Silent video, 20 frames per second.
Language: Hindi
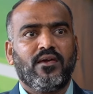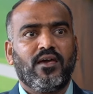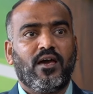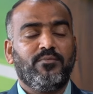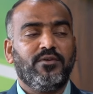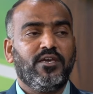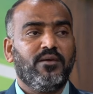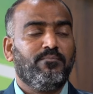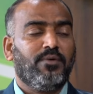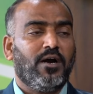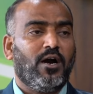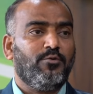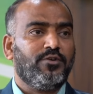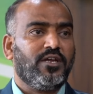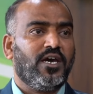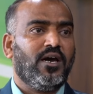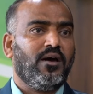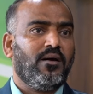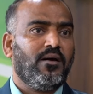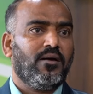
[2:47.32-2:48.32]
अब ये
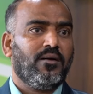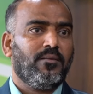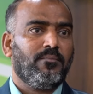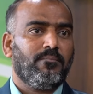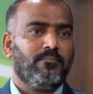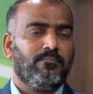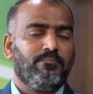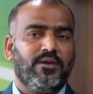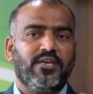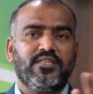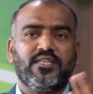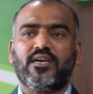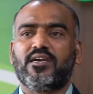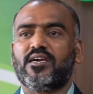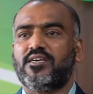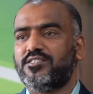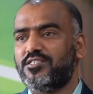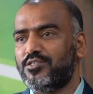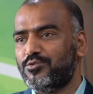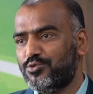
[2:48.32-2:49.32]
भावना पैदा
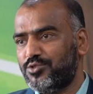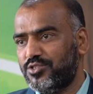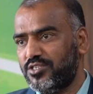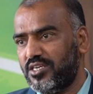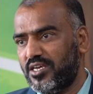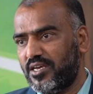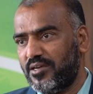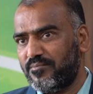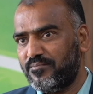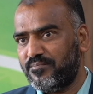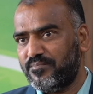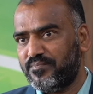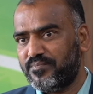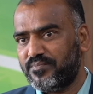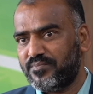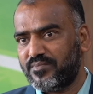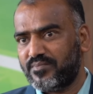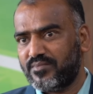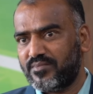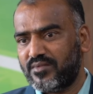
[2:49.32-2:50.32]
कैसे होती है
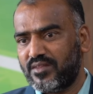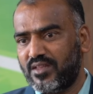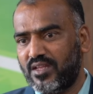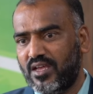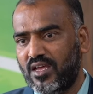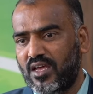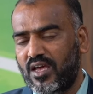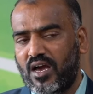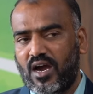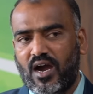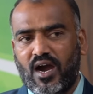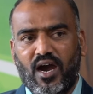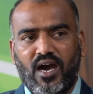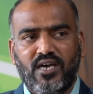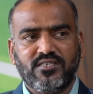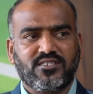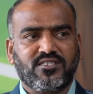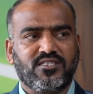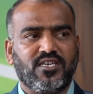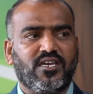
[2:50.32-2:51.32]

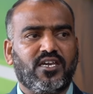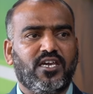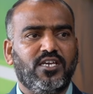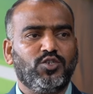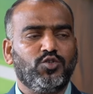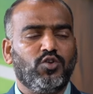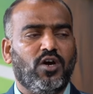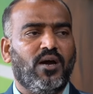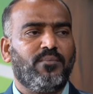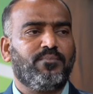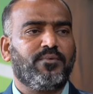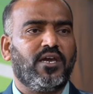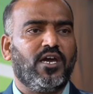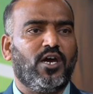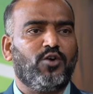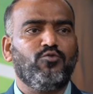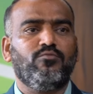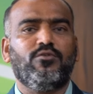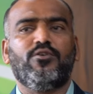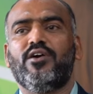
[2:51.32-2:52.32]
आज तक के जो आपके
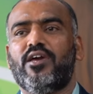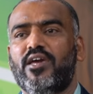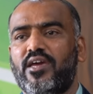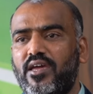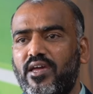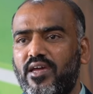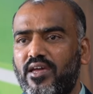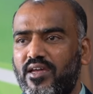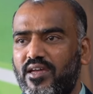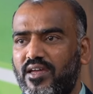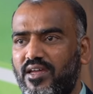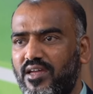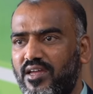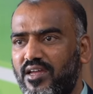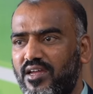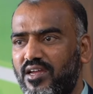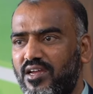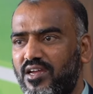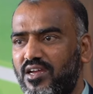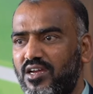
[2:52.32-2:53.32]
अनुभव हैं
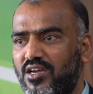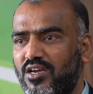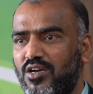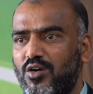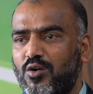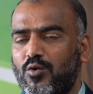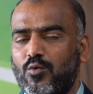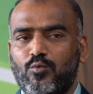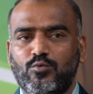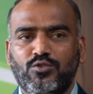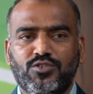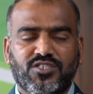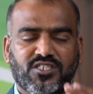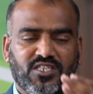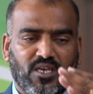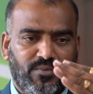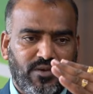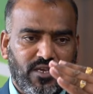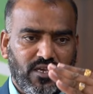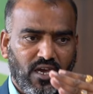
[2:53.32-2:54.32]
उन
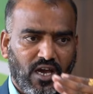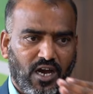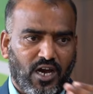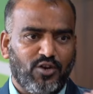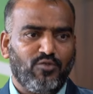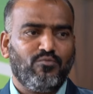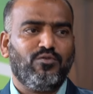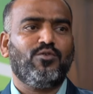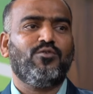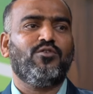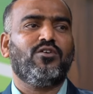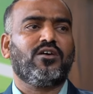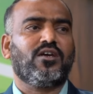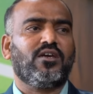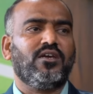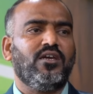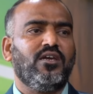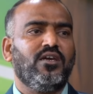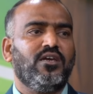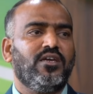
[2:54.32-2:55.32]
सभी अनुभवों
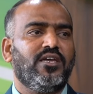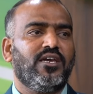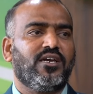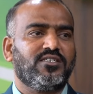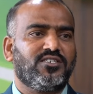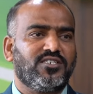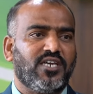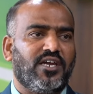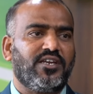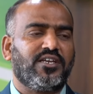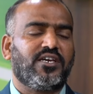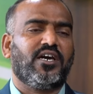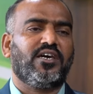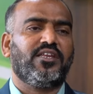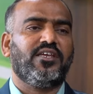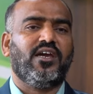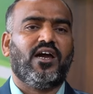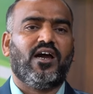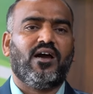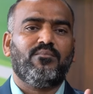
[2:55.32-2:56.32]
की एक
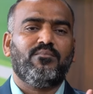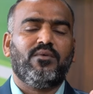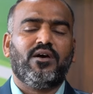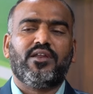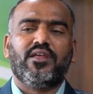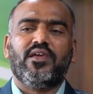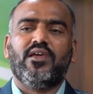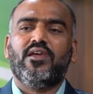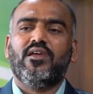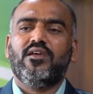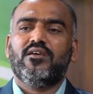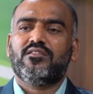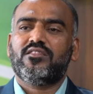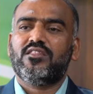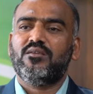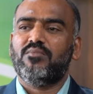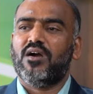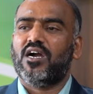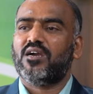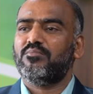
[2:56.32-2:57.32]
जानकारी हमारे
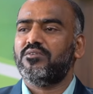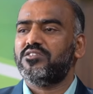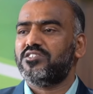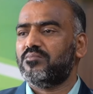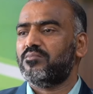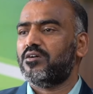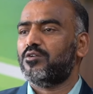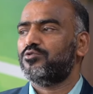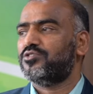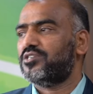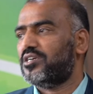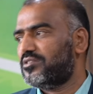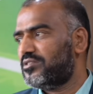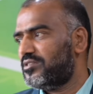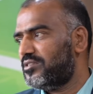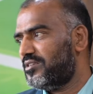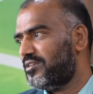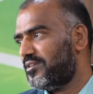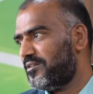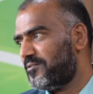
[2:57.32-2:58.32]
दिमाग में जमा हो
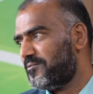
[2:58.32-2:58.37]
जाती है